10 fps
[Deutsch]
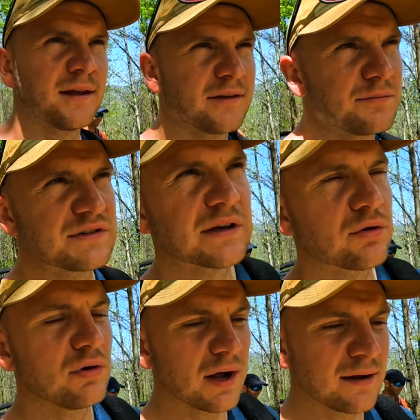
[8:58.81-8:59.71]
ist ein bisschen
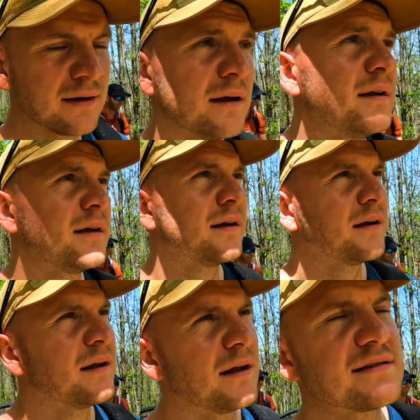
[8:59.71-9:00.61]
kühler
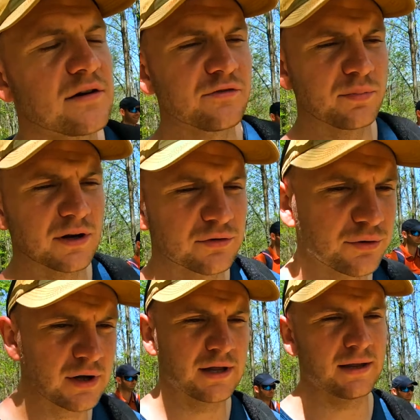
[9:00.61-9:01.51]
als auf dem Plateau.